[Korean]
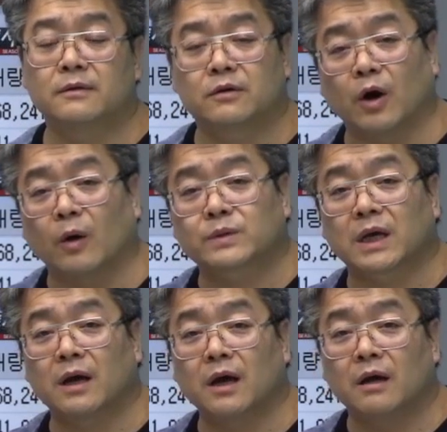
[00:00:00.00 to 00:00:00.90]
그
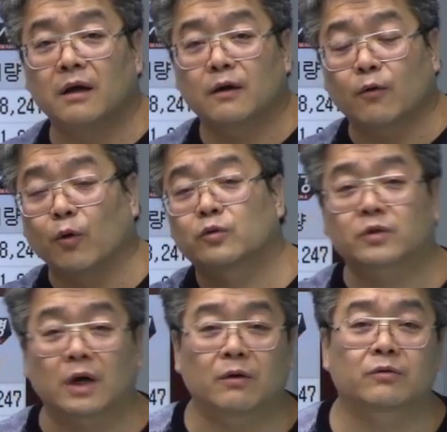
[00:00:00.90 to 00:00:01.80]
업체가
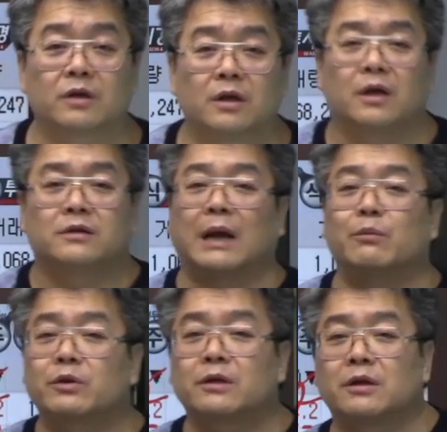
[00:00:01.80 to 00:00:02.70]
고소장 넣었더니
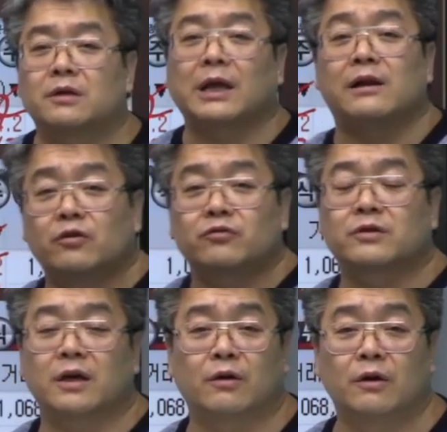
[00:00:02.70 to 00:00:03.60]
잘못했어요.
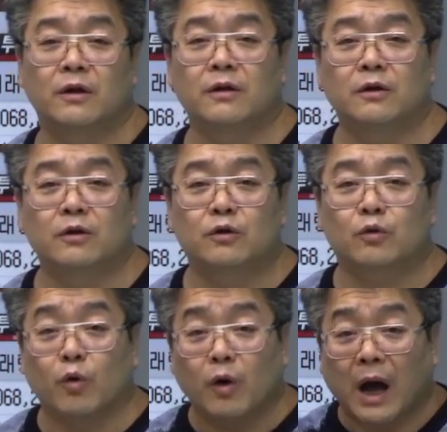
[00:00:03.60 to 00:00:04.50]
살려주세요.
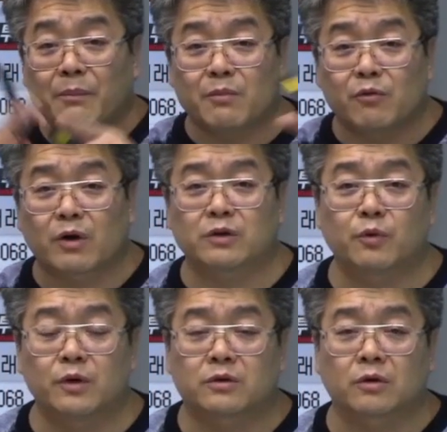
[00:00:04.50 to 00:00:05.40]
그 합의문까지
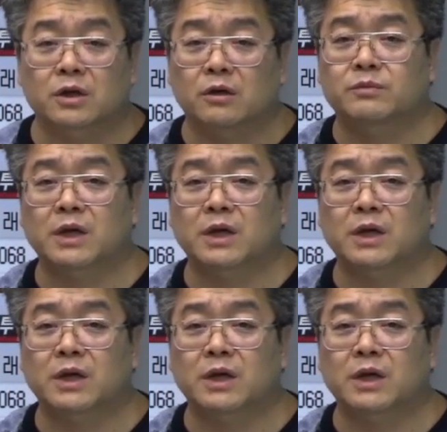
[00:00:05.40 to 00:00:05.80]
보냈죠. 지금